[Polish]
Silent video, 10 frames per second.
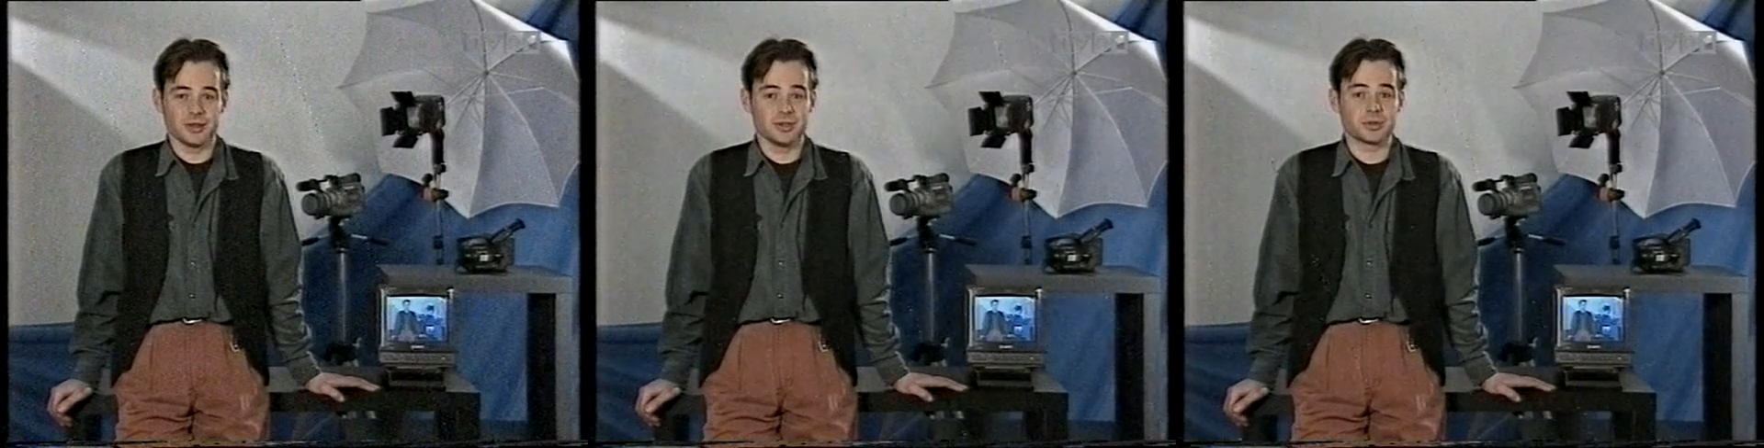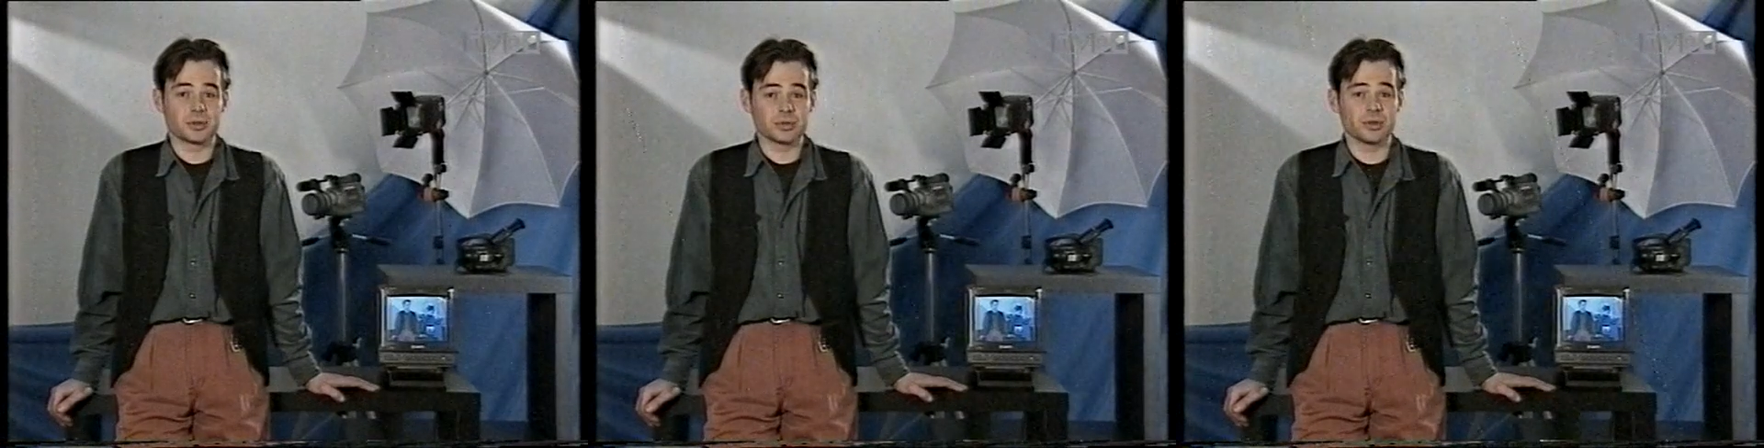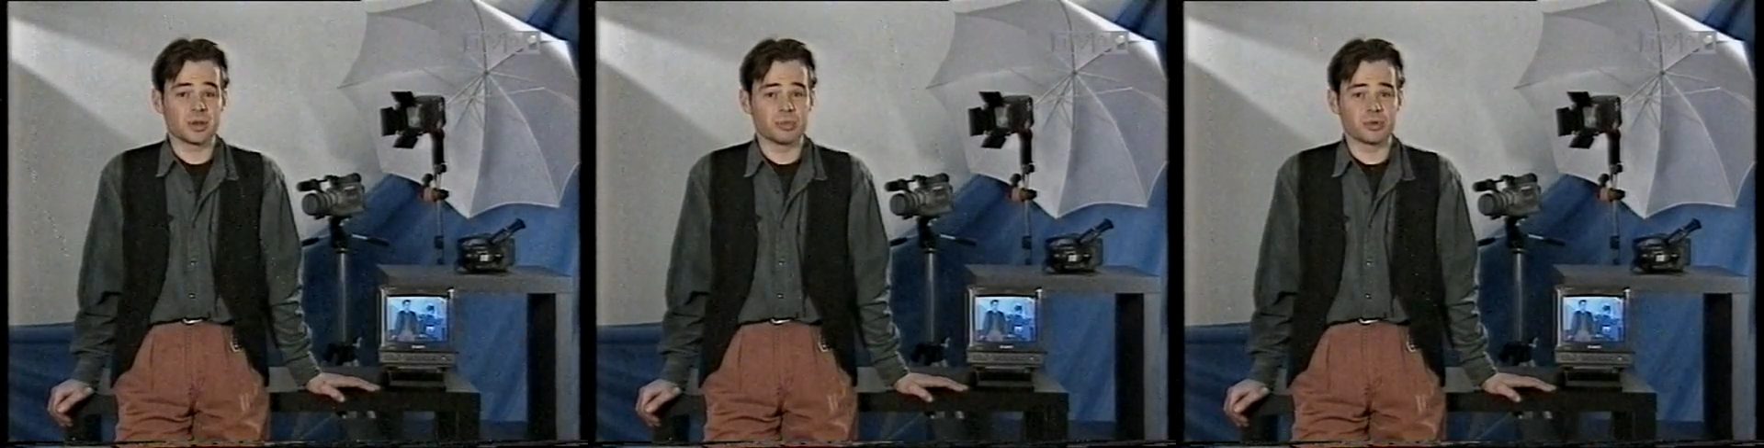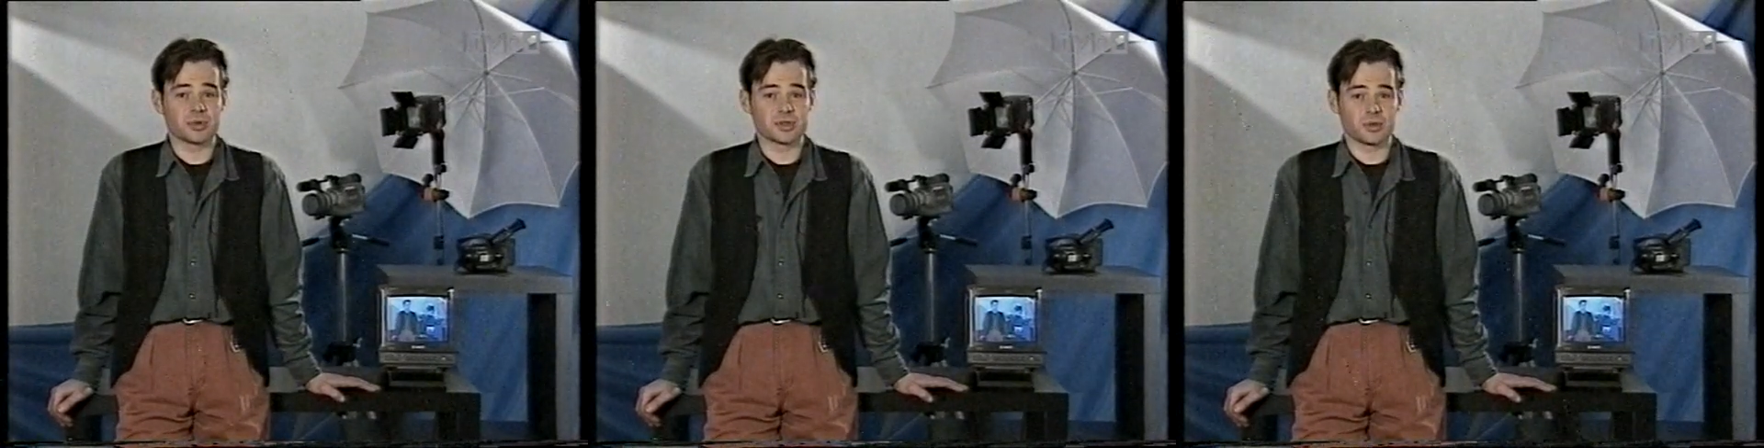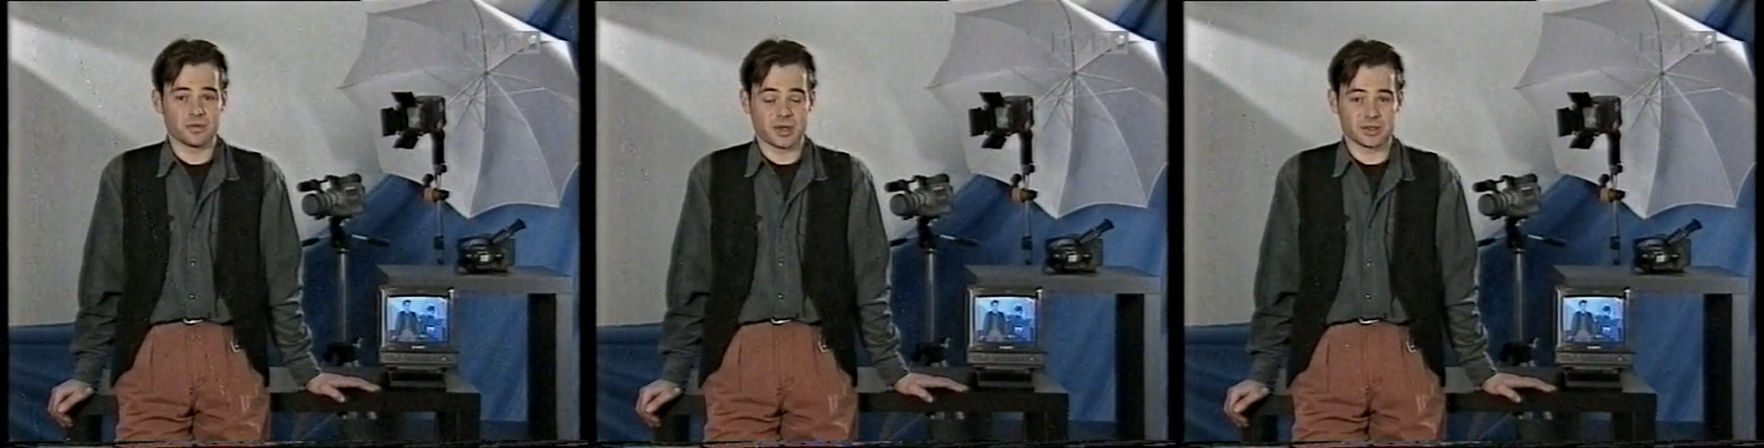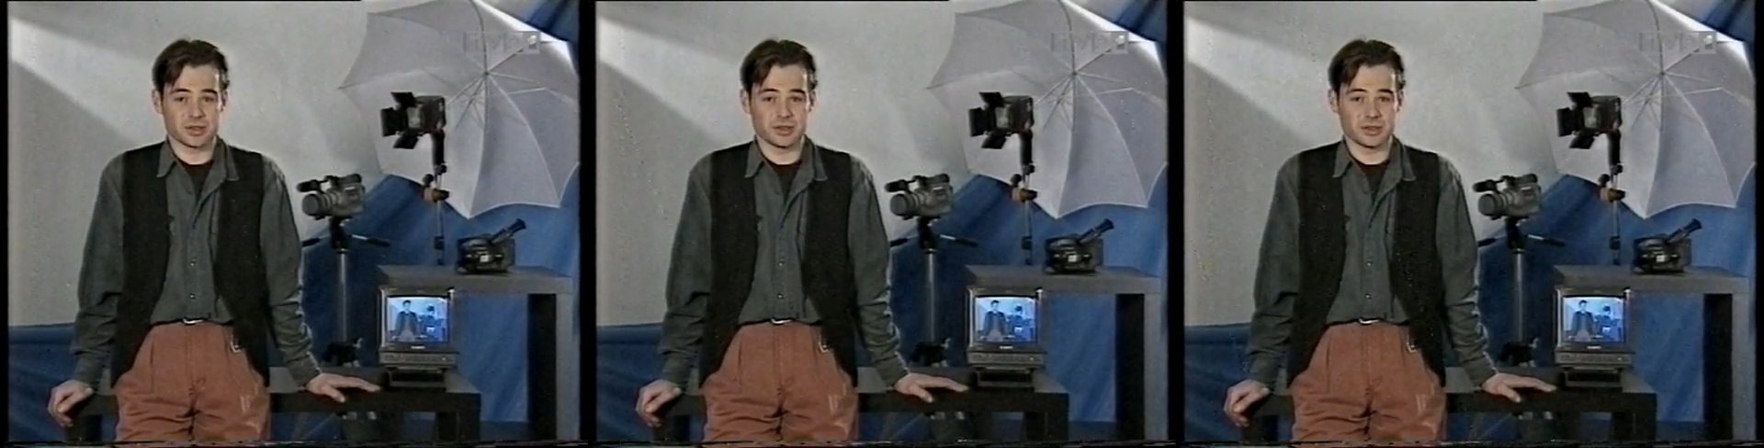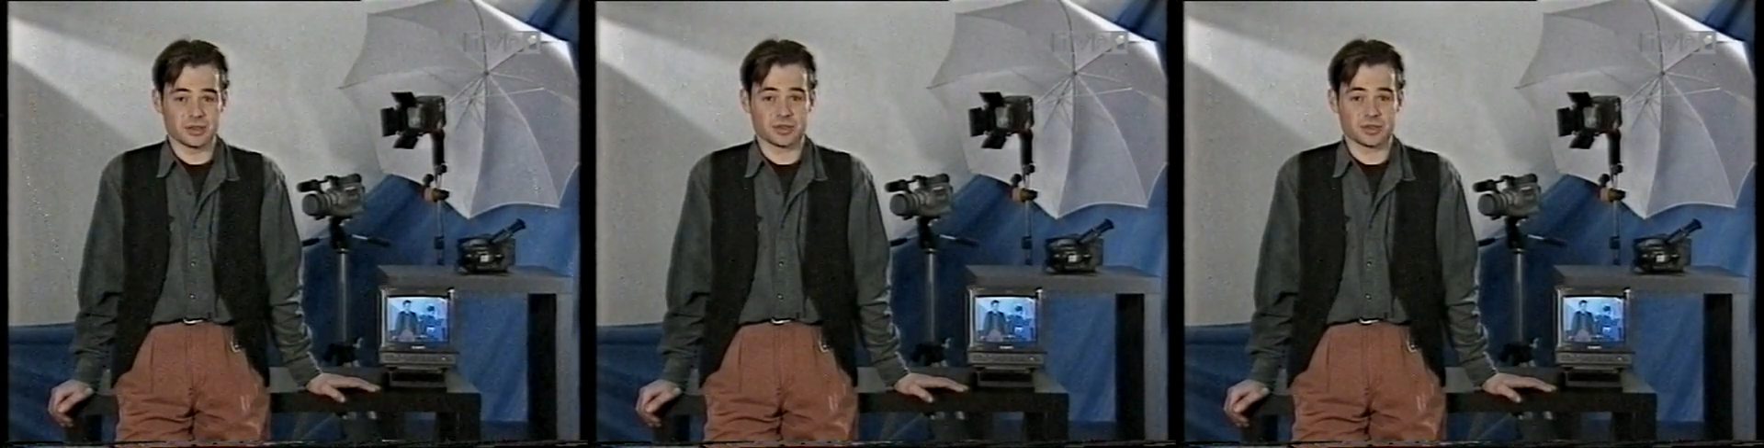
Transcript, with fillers: Nie trudno nam było zauważyć,